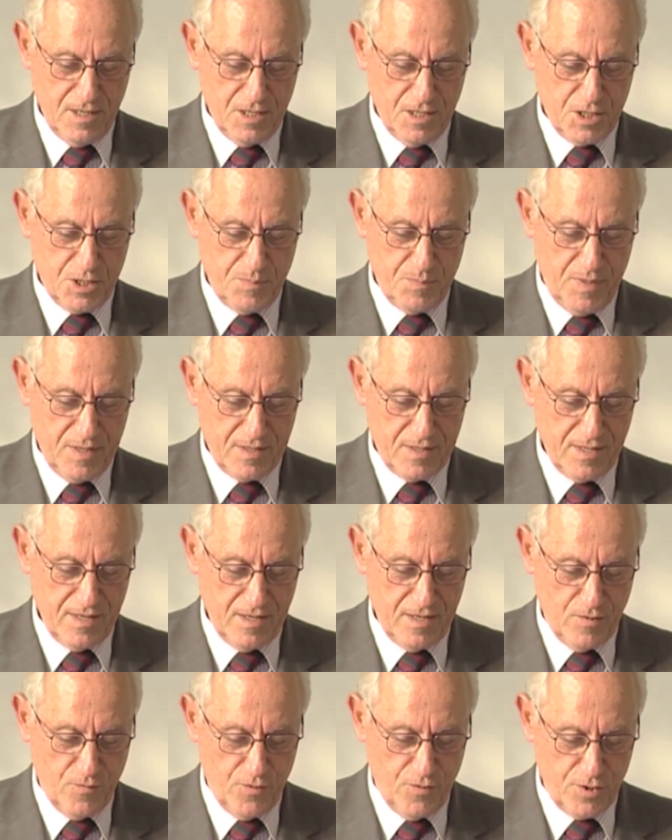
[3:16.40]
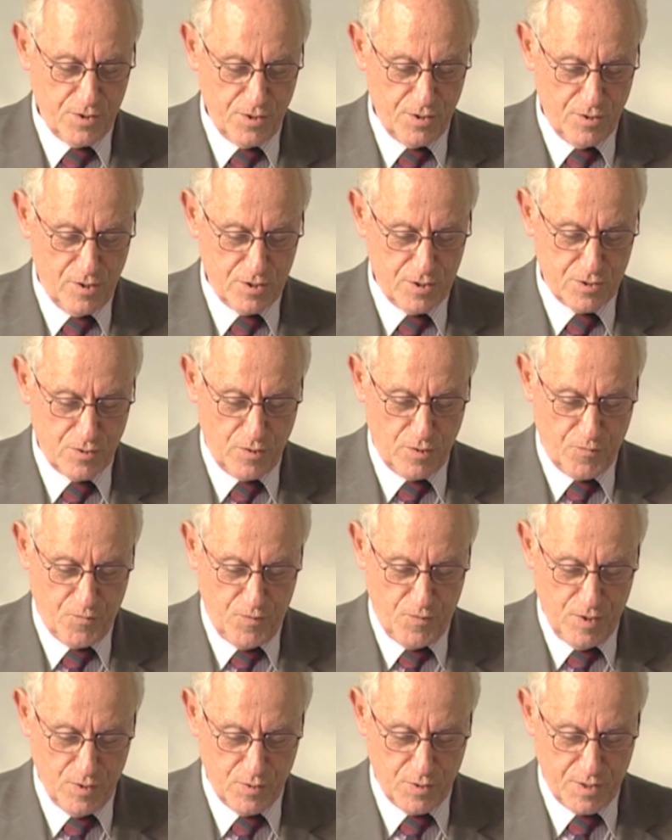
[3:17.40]
Schmidlin wurde
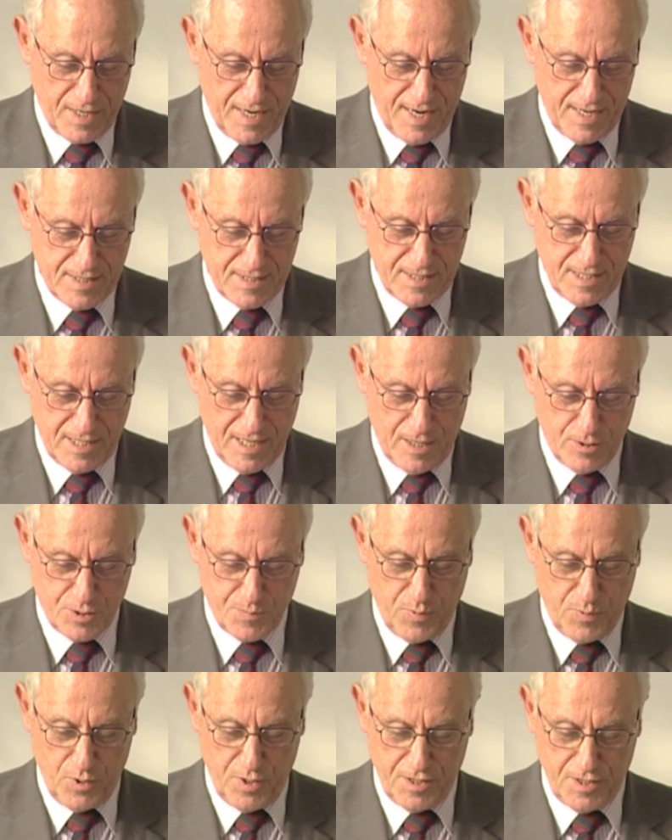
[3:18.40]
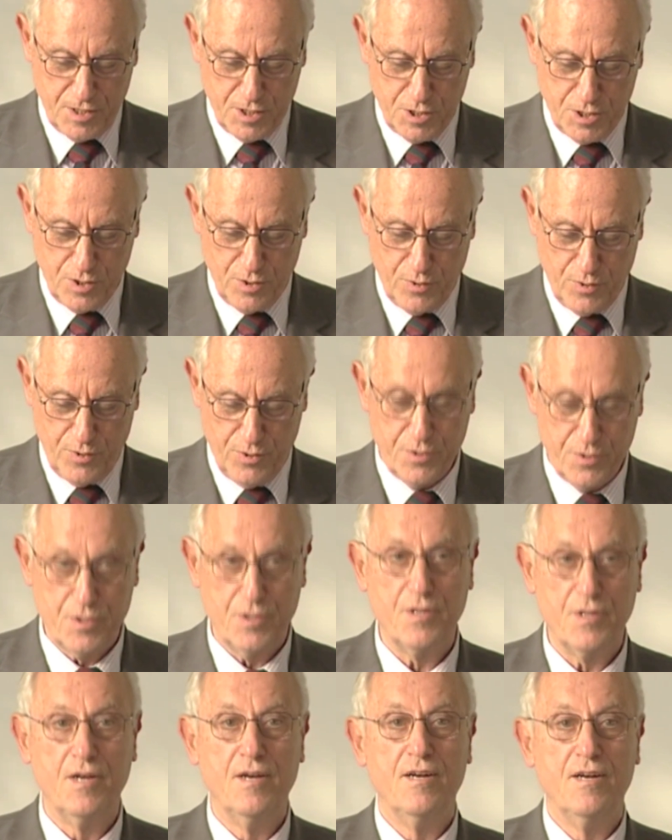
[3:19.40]
1934 aus politischen
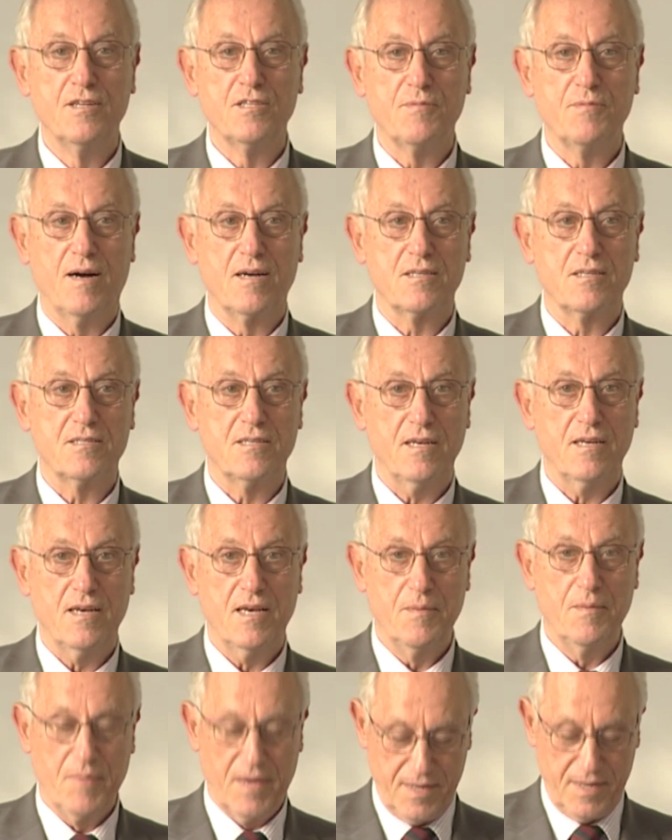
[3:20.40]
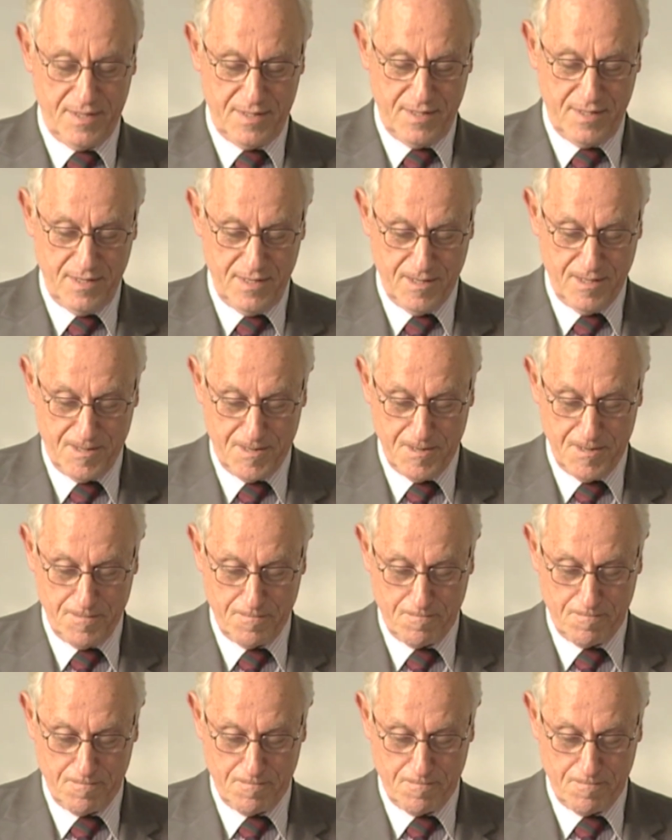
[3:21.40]
Gründen zwangsemeritiert.